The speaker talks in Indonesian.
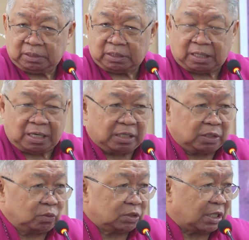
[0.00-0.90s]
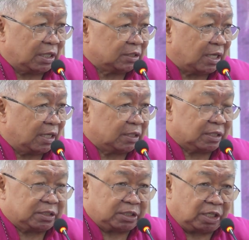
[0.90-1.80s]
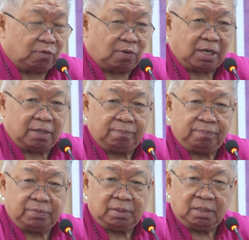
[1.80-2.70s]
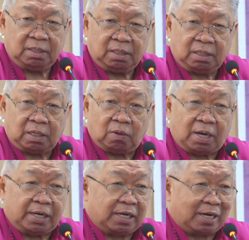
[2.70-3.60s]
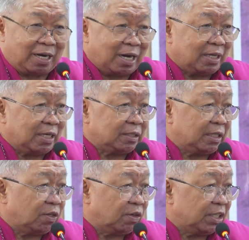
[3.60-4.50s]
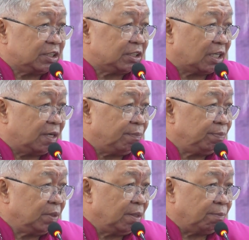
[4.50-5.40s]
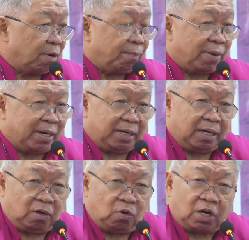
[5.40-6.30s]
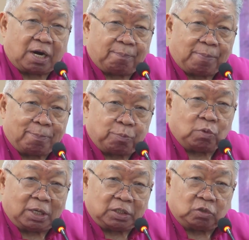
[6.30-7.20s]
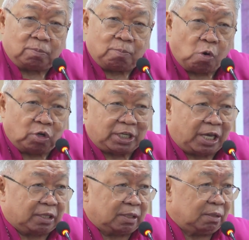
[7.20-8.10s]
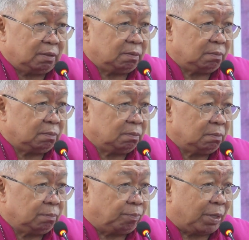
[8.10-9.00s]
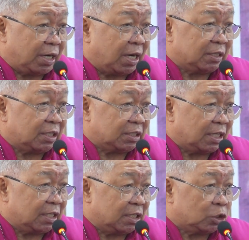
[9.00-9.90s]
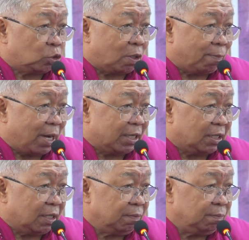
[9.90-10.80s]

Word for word: Karena itu saya sangat kecewa kalau ada rakyat Indonesia memandang orang Papua itu monyet pernah terjadi di Surabaya.